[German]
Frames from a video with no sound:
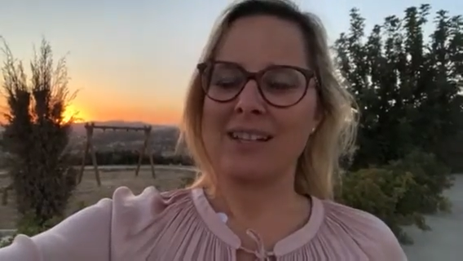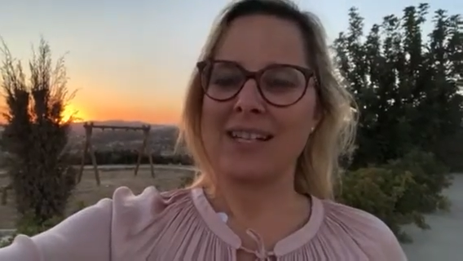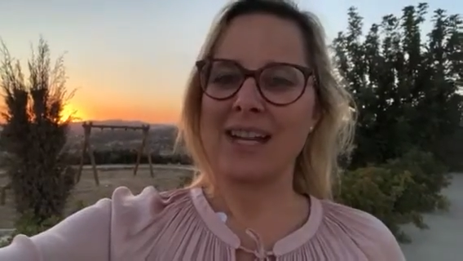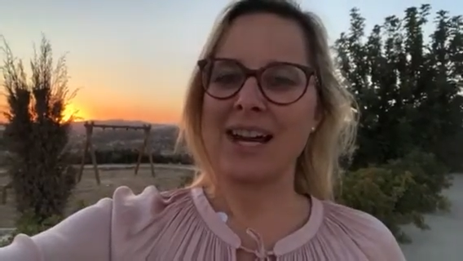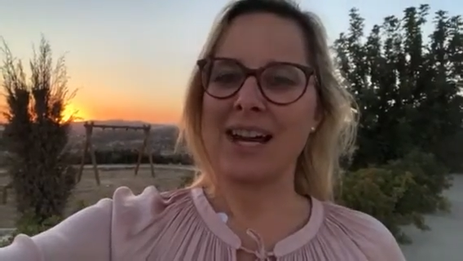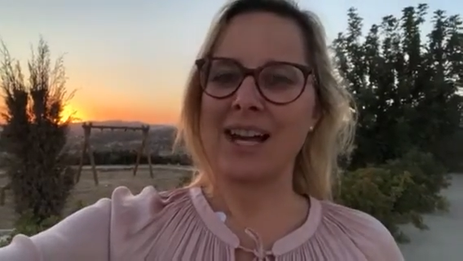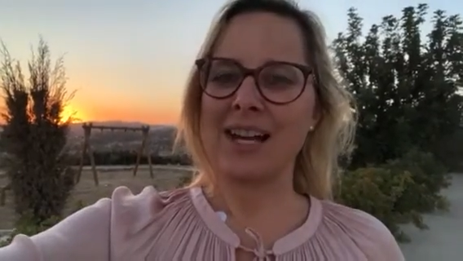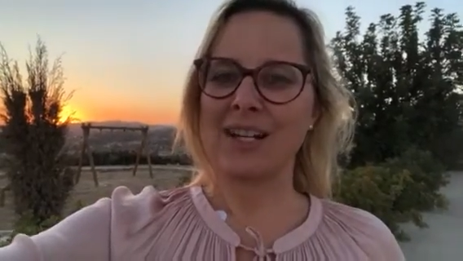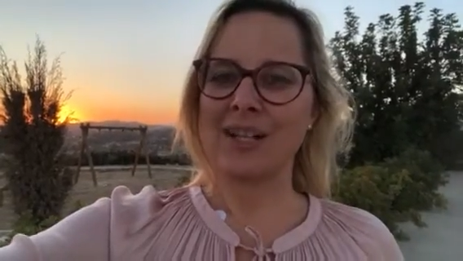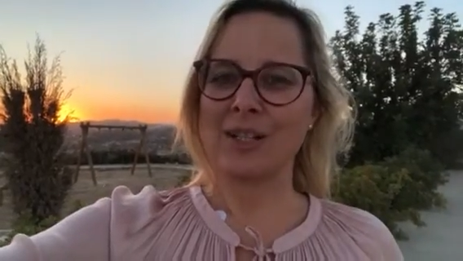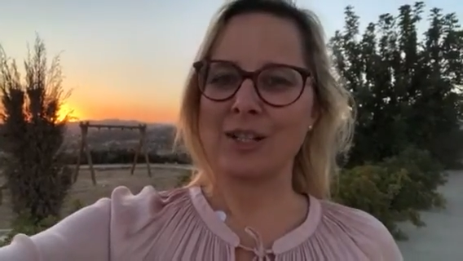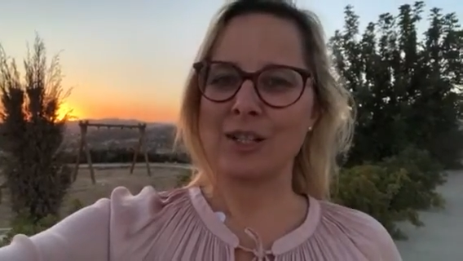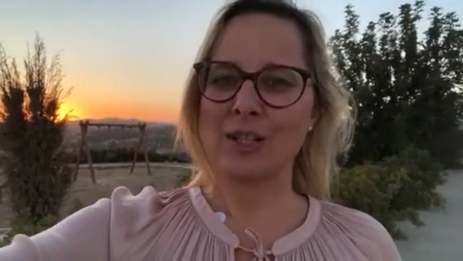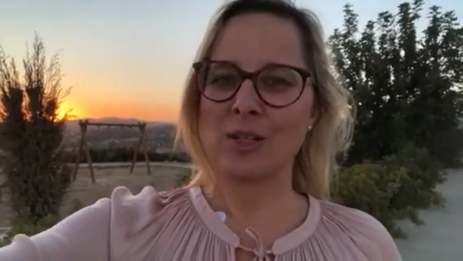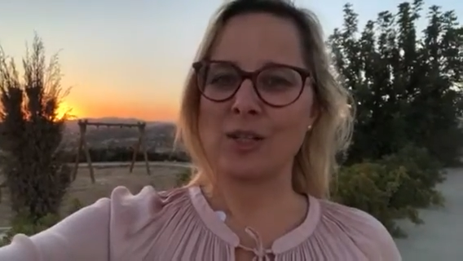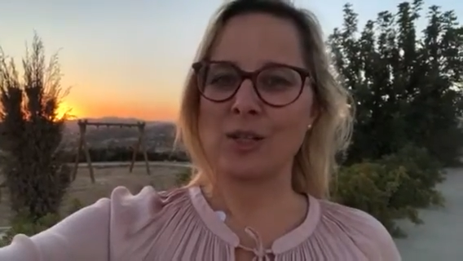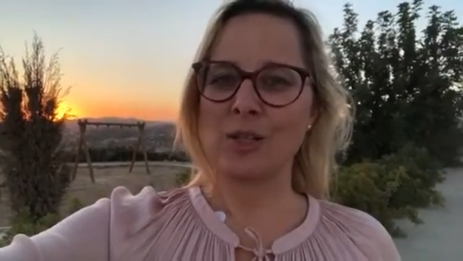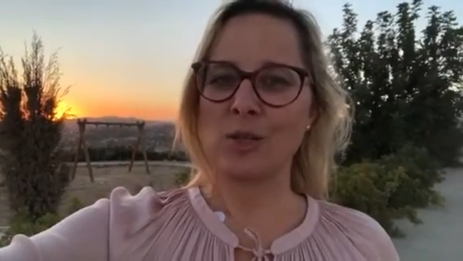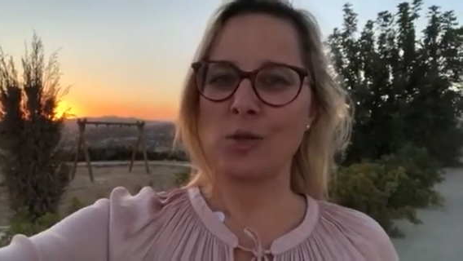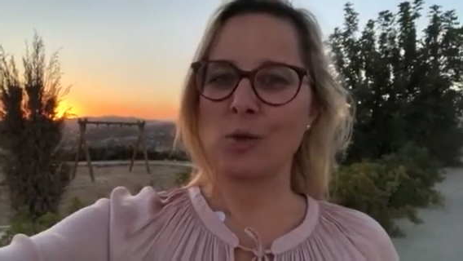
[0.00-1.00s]

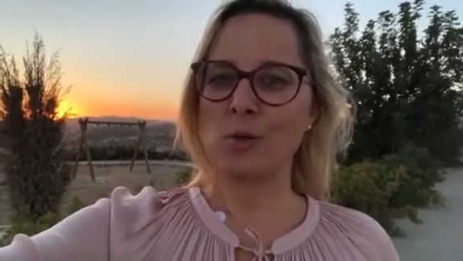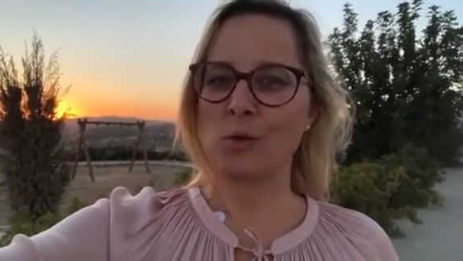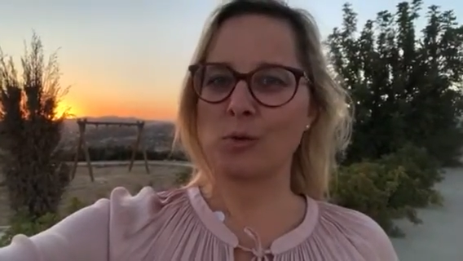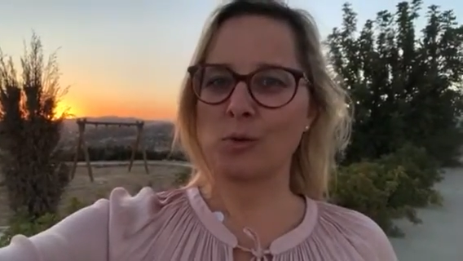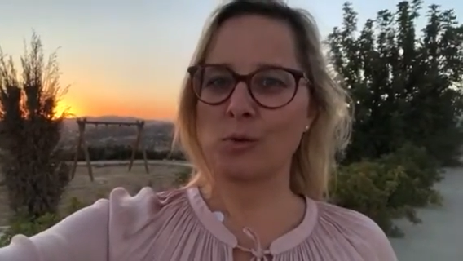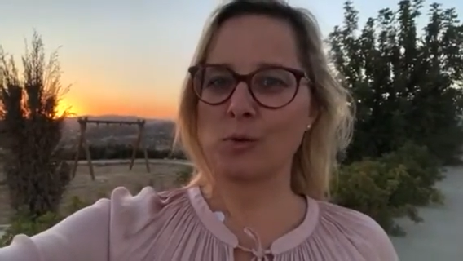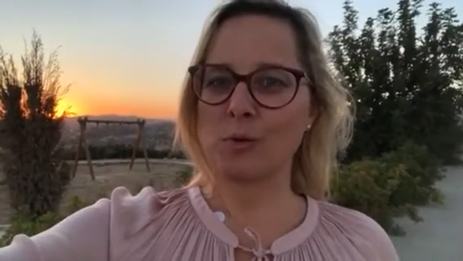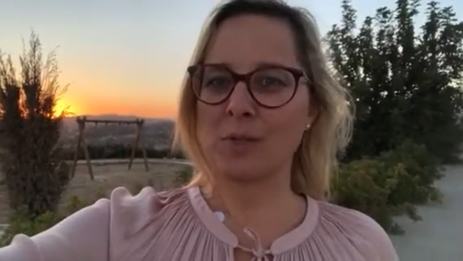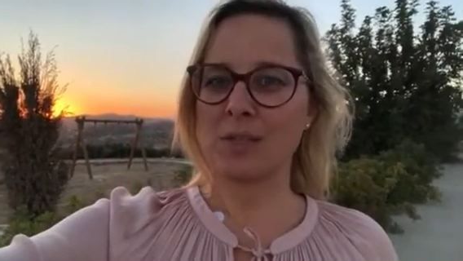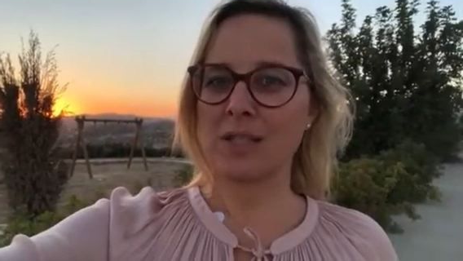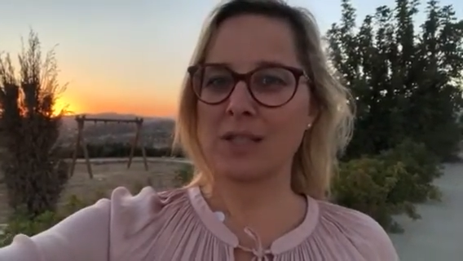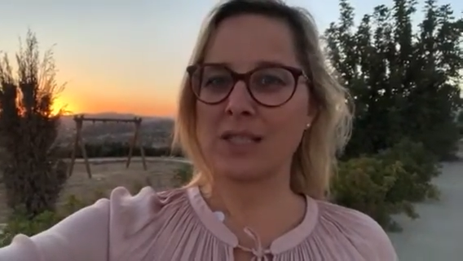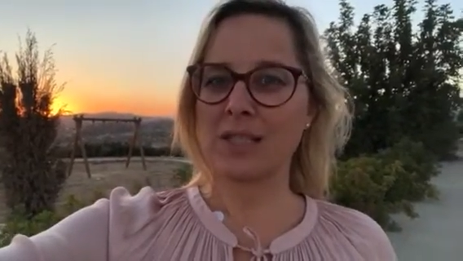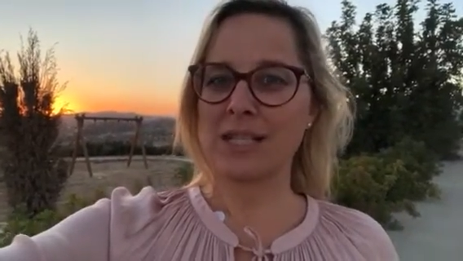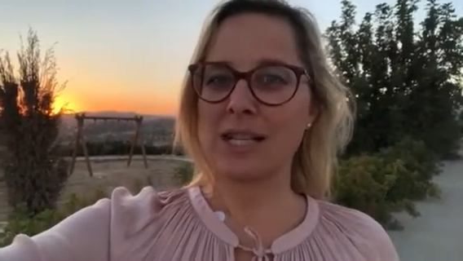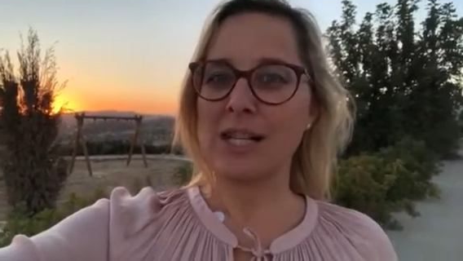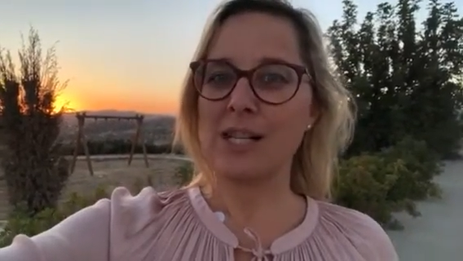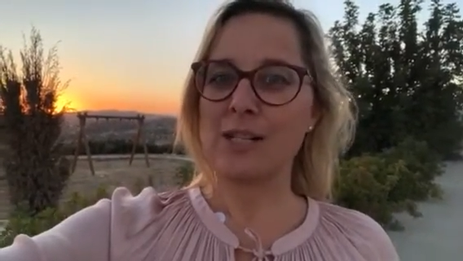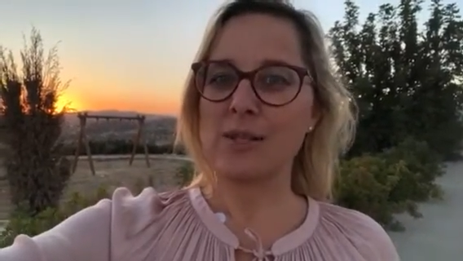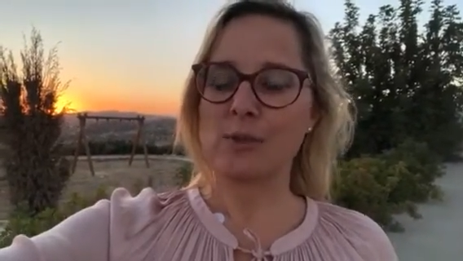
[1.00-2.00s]

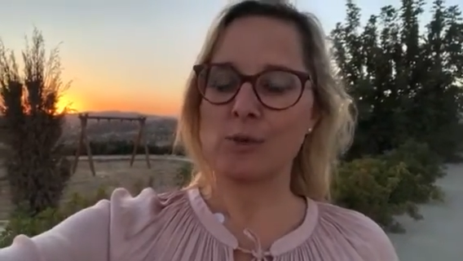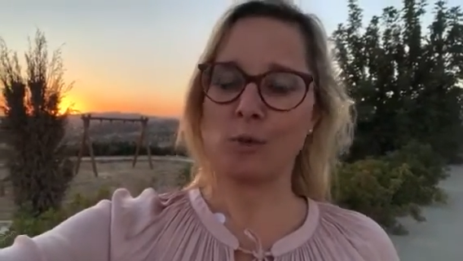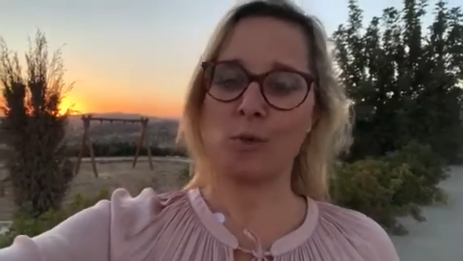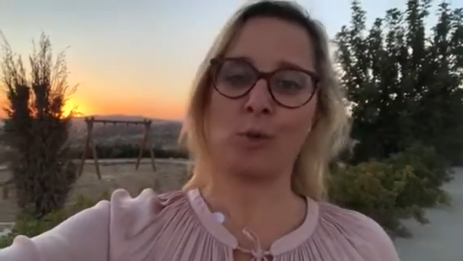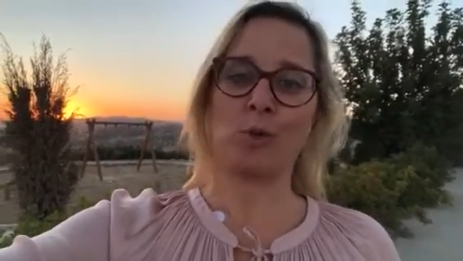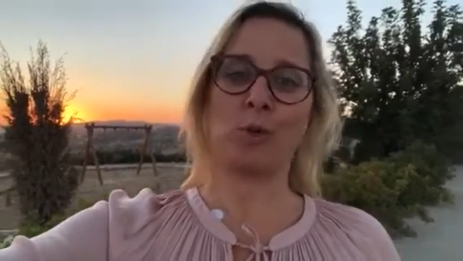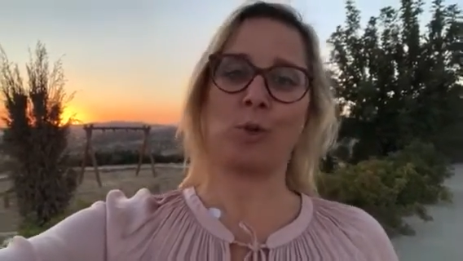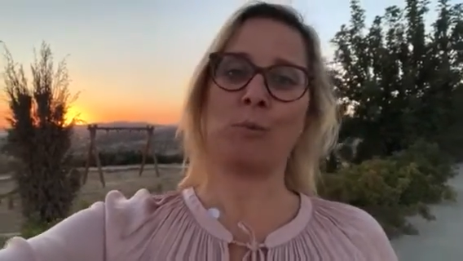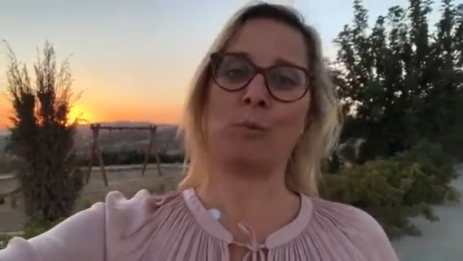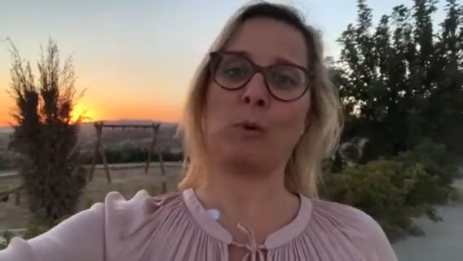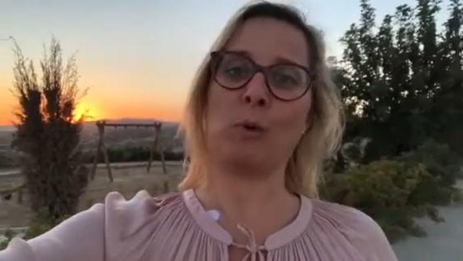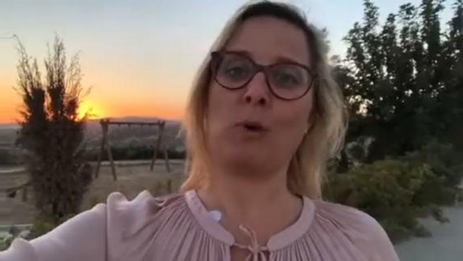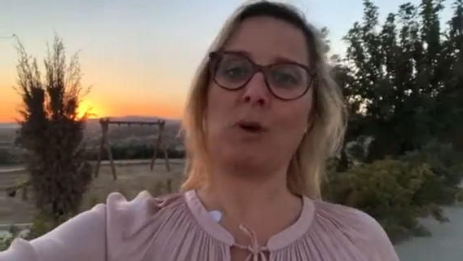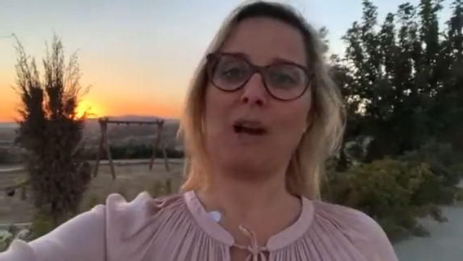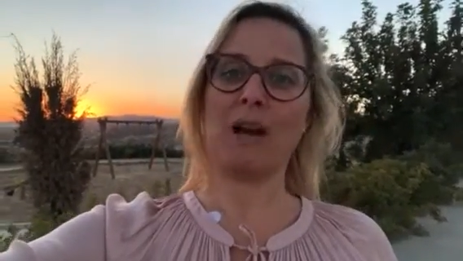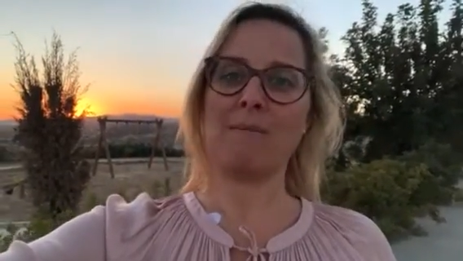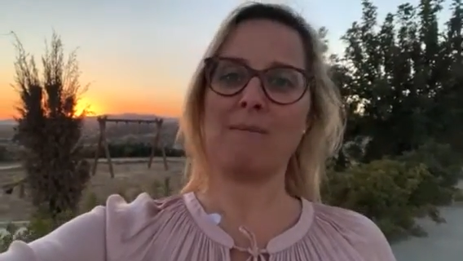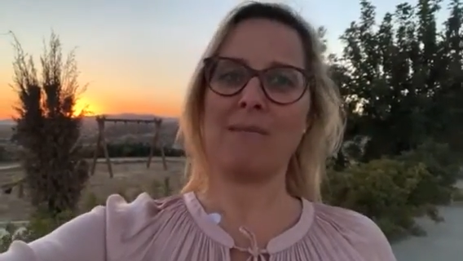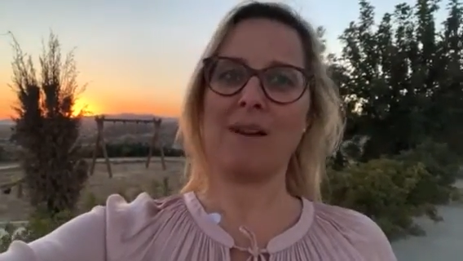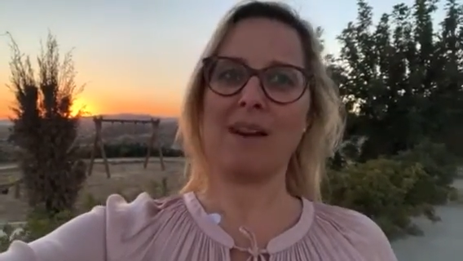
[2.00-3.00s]

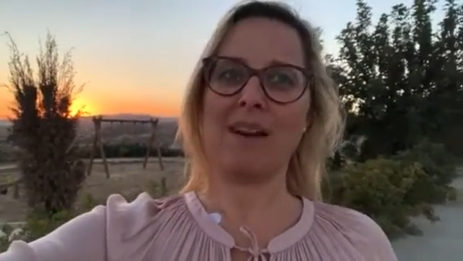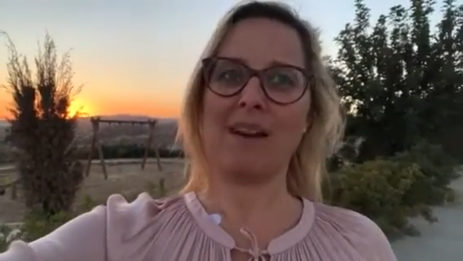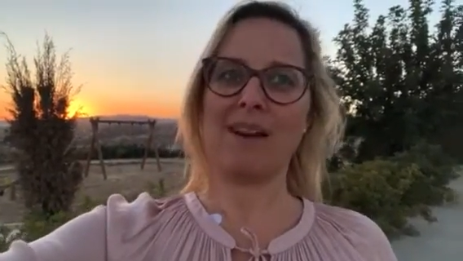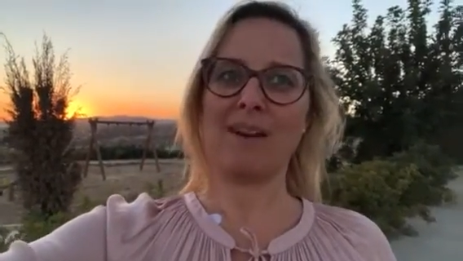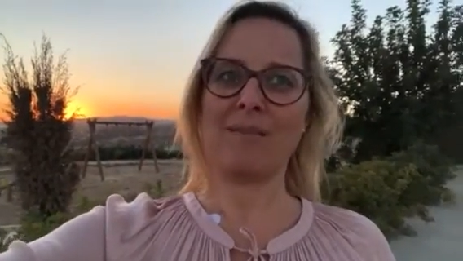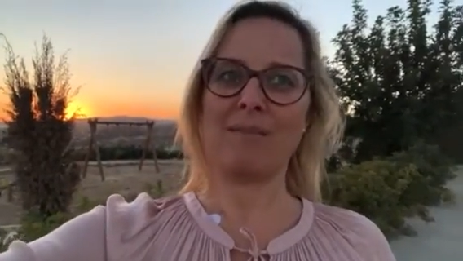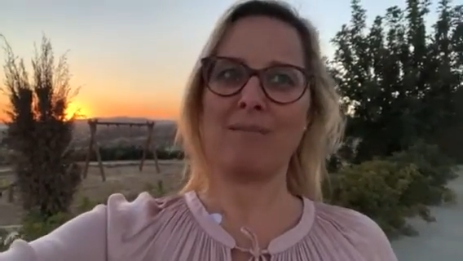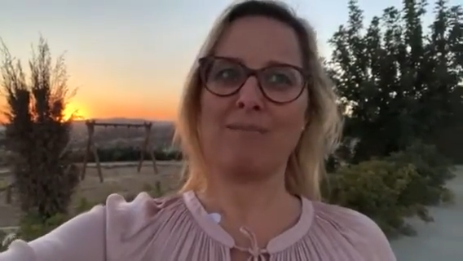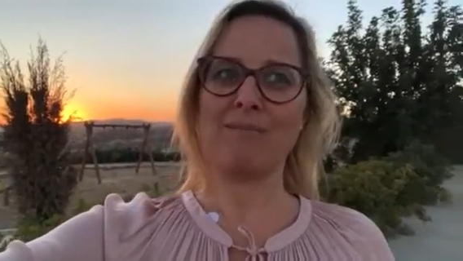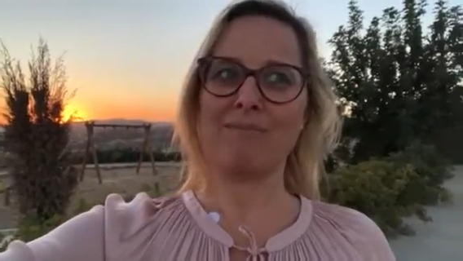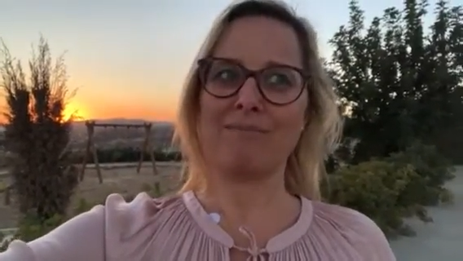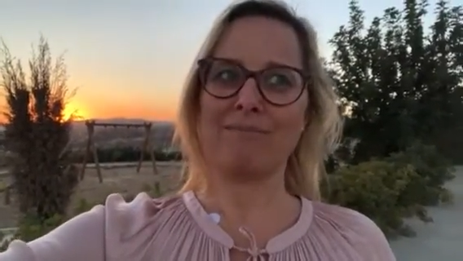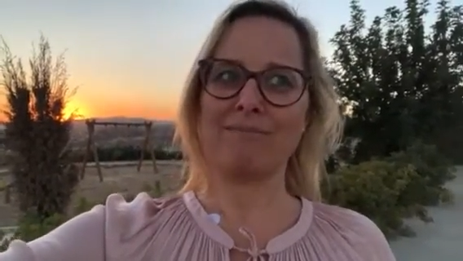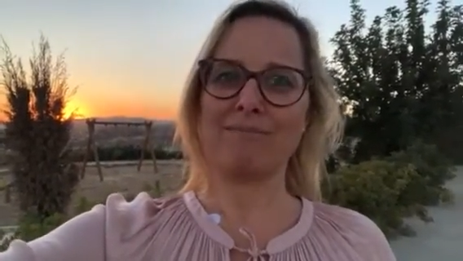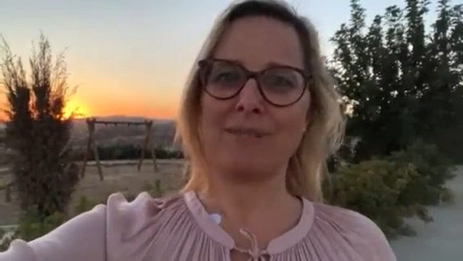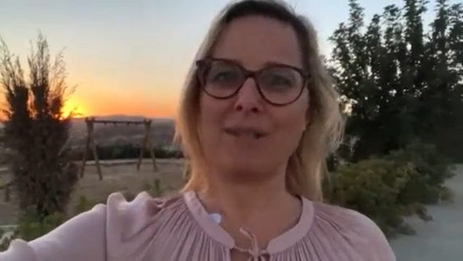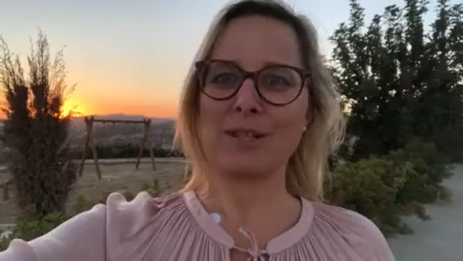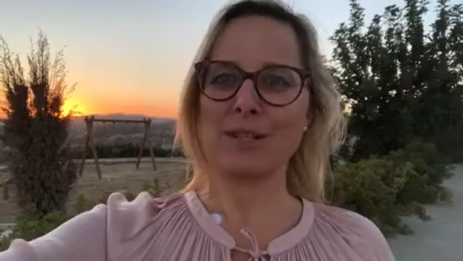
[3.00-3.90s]
Jahres-Luxus-Geld-Coaching-Programm haben.